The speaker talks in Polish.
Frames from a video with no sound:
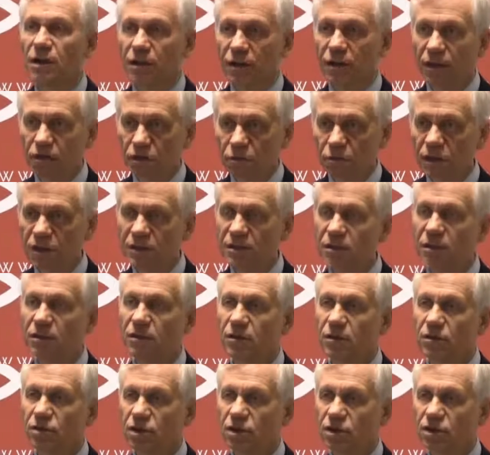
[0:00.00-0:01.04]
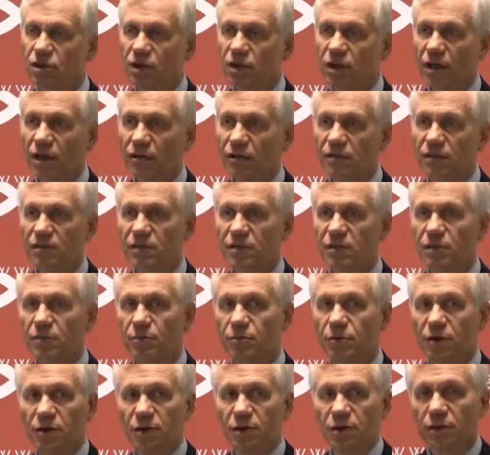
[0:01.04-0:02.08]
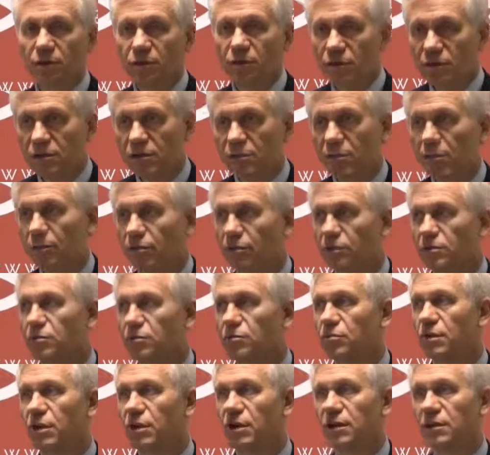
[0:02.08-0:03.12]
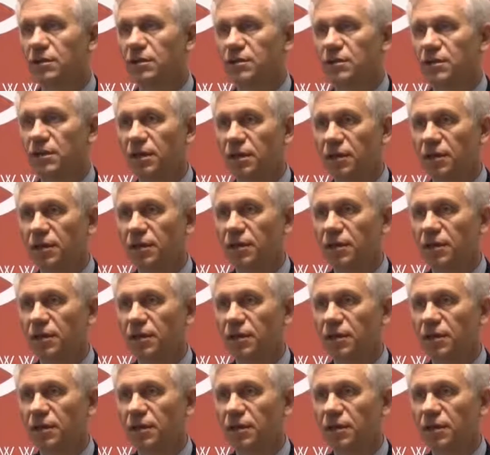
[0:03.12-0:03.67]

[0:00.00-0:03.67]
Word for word: Natomiast jednocześnie awans tych partii to jest po prostu reakcja